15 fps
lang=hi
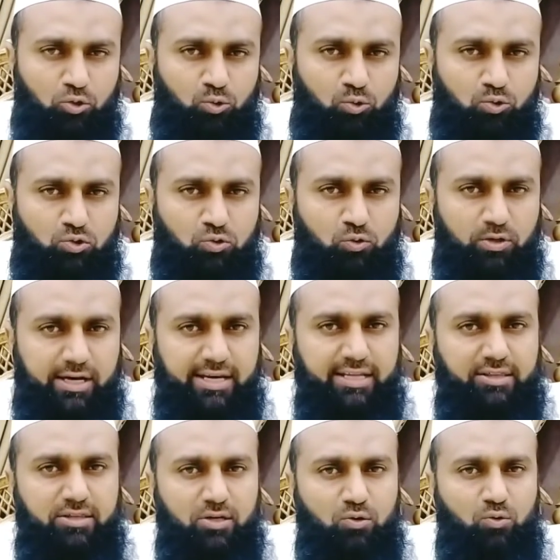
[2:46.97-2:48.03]
तो उसको
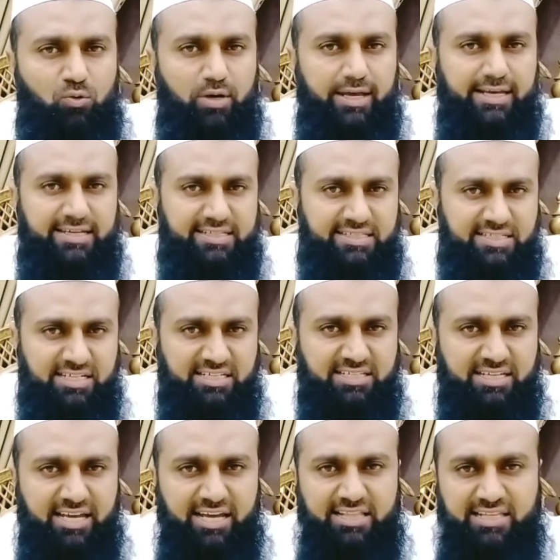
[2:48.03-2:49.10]
ख़रीदते हुए इस
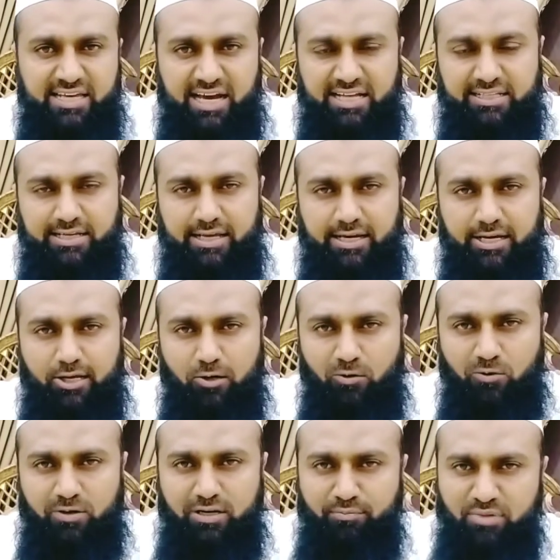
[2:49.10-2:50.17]
चीज़ की एहतियात करें कि
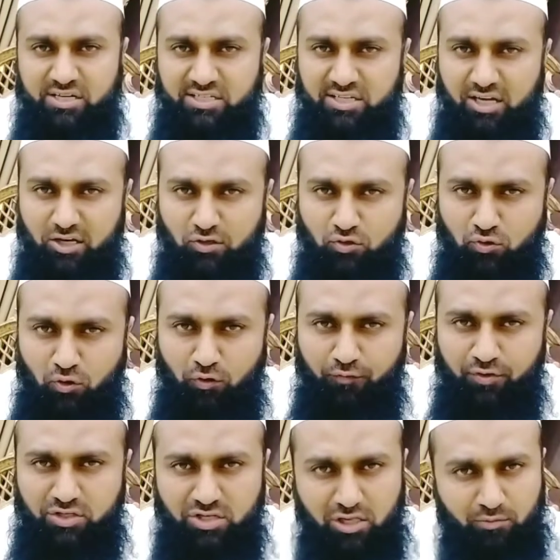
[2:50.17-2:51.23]
रोगन बलसान सौ
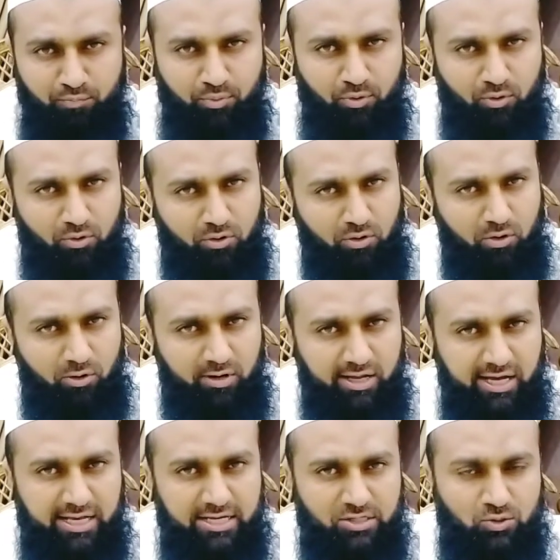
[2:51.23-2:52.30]
फ़ीसद प्योर और
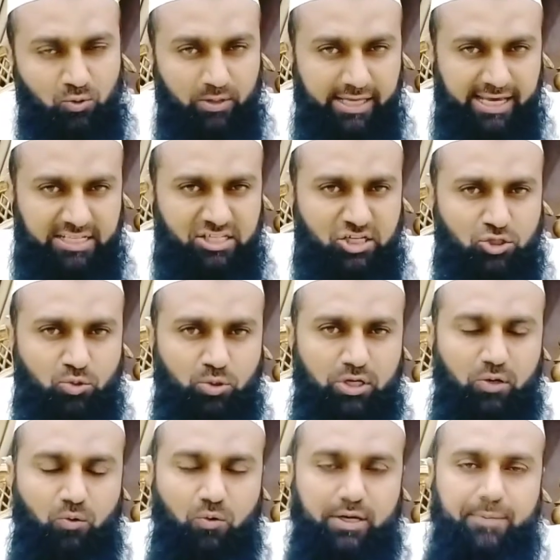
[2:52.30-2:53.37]
खालिश हो एक चीज़ तो
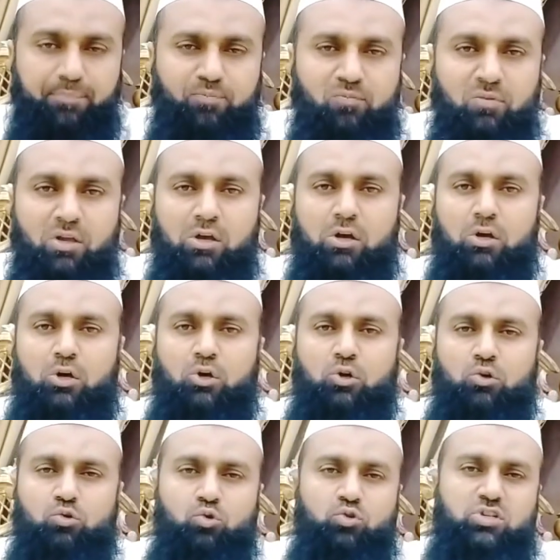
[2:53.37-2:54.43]
ये होगी
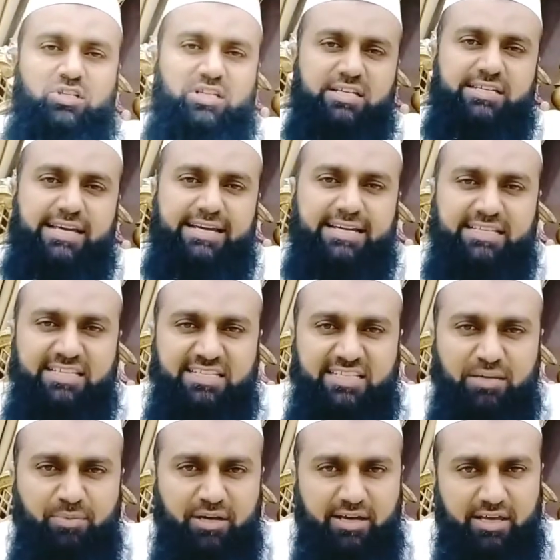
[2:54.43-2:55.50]
दूसरी चीज़ ये कि
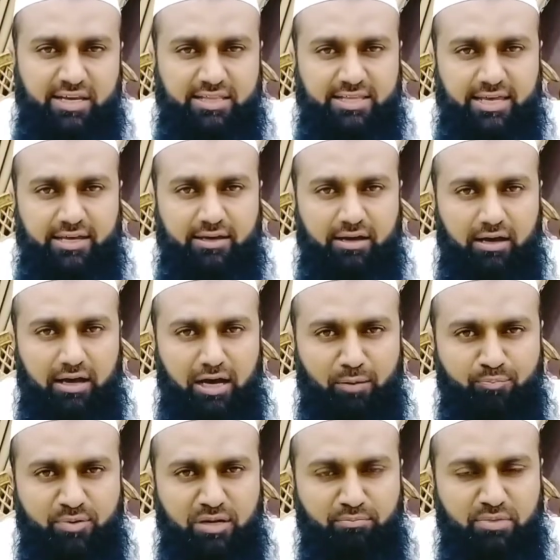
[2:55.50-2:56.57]
जिससे भी ख़रीदें
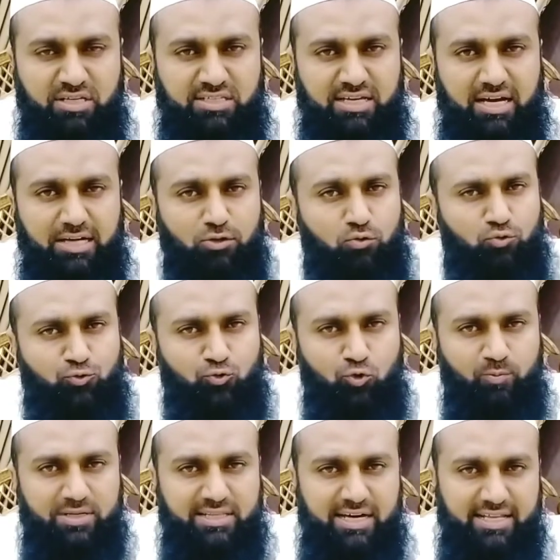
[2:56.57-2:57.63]
अपना मिजाज
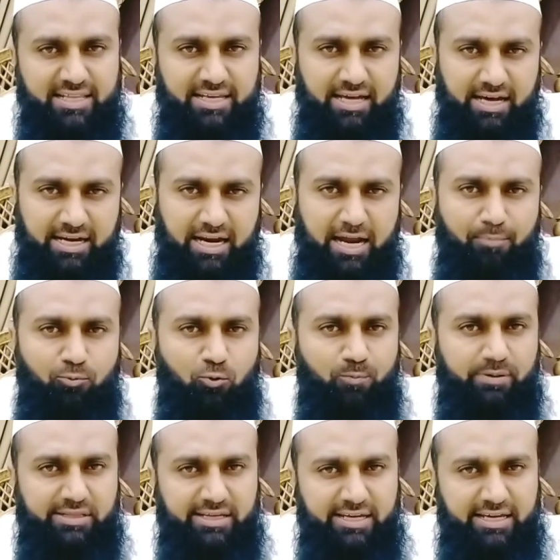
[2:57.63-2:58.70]
उसको बता दें अगर आपको
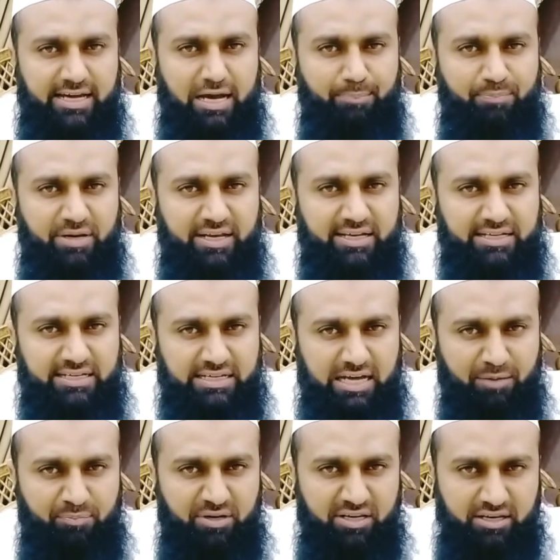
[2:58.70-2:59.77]
पता है आपने
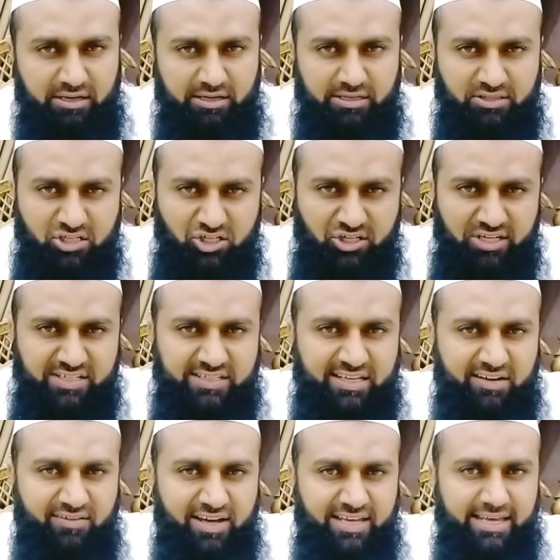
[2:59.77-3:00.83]
अपनी तशखीस
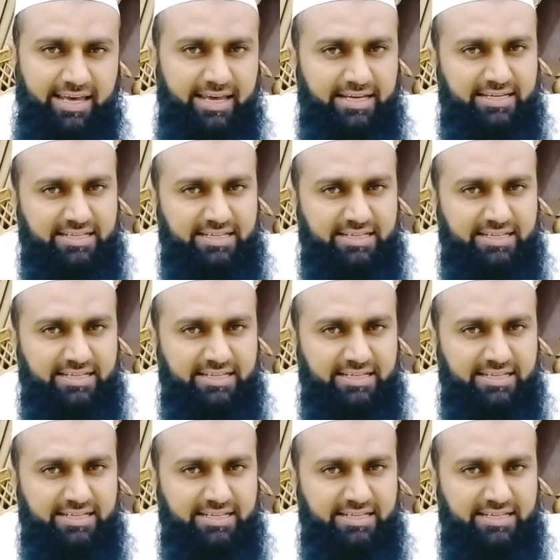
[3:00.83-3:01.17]
करवाई है